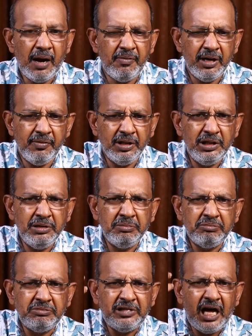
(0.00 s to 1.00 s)
அவனை வந்து
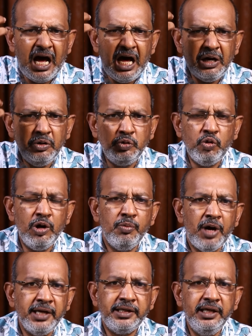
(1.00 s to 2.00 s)
நாரும்
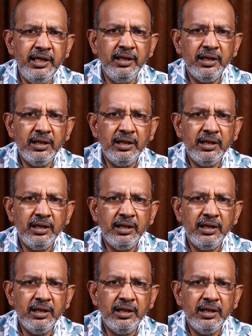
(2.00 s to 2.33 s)
தோளமாக்கி